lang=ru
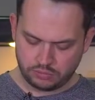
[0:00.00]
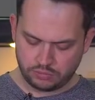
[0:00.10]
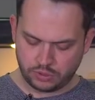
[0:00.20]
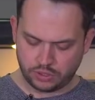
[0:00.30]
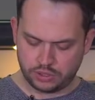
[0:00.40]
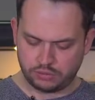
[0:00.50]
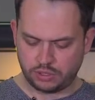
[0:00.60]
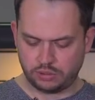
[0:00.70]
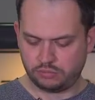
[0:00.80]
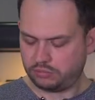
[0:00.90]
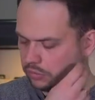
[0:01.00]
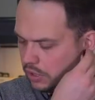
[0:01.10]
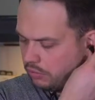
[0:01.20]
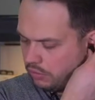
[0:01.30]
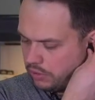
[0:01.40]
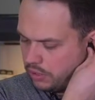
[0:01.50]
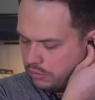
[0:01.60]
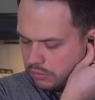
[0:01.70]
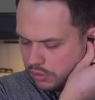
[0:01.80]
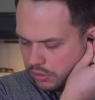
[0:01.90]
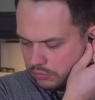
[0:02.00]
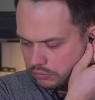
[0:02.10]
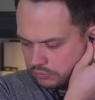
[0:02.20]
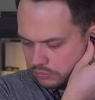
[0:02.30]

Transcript: Мы одеваем левое в левое ухо,